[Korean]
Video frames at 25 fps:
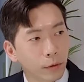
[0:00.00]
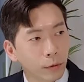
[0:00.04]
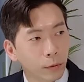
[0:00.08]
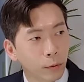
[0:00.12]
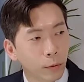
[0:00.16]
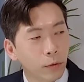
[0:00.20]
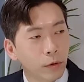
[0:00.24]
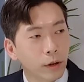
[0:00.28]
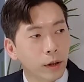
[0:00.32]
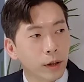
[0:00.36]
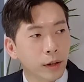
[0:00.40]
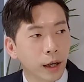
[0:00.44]

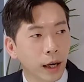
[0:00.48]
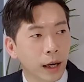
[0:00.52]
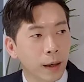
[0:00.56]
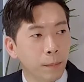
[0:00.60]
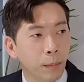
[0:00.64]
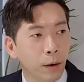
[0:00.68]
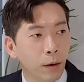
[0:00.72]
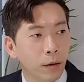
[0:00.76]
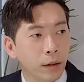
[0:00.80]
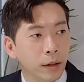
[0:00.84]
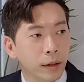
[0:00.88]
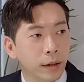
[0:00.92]
돈을 잘
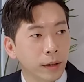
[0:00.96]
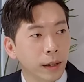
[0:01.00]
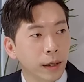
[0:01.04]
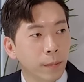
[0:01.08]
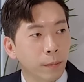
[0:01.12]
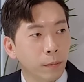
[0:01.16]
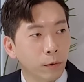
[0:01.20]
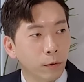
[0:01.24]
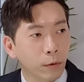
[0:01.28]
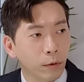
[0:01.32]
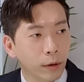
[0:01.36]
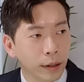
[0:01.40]
버는
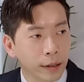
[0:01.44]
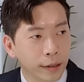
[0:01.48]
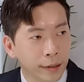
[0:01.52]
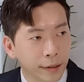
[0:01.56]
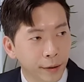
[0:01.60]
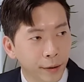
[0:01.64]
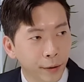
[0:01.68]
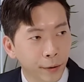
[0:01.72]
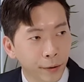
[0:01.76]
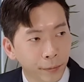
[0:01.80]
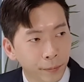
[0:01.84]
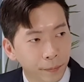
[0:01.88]
사람도
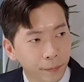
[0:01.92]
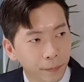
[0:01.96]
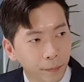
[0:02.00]
있어요.